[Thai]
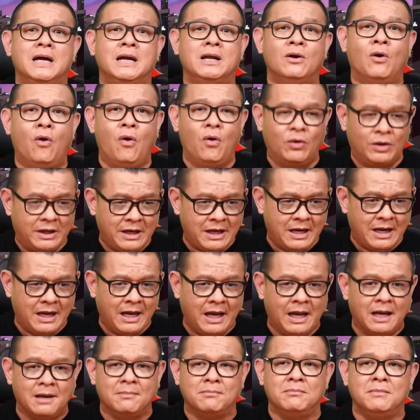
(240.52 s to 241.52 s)
เดือนหกเนี่ยนะ
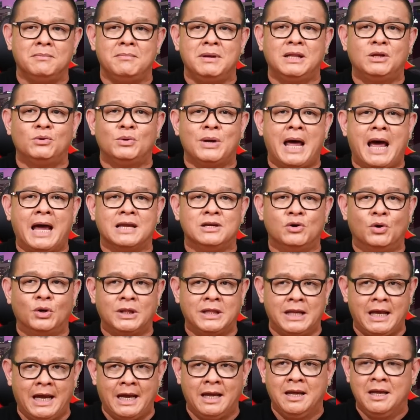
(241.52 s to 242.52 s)
ฮะมิถุนายน
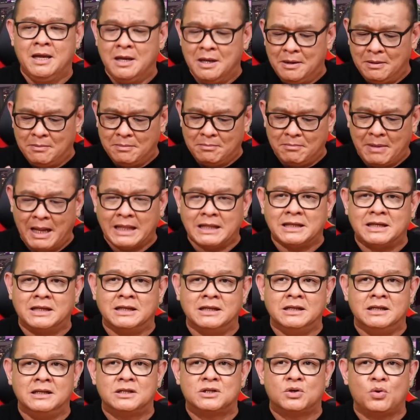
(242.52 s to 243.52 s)
เนี่ยมัน
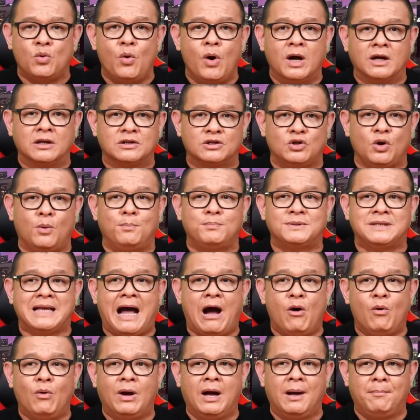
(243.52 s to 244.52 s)
คือช่วงซบ
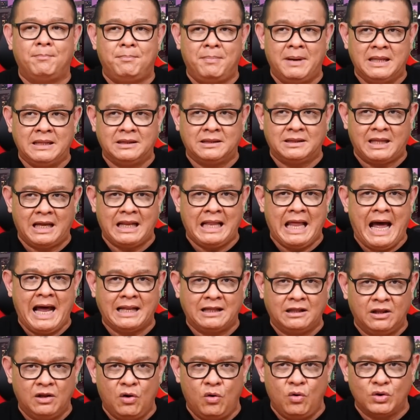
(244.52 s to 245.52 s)
เซาครับเป็นตลาด
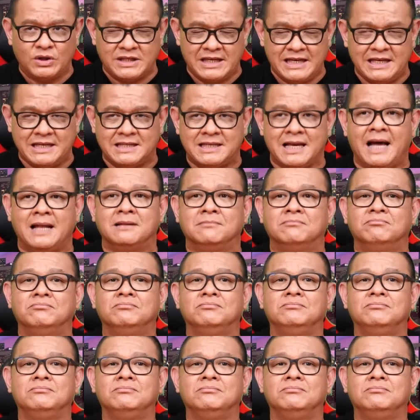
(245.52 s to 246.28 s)
low season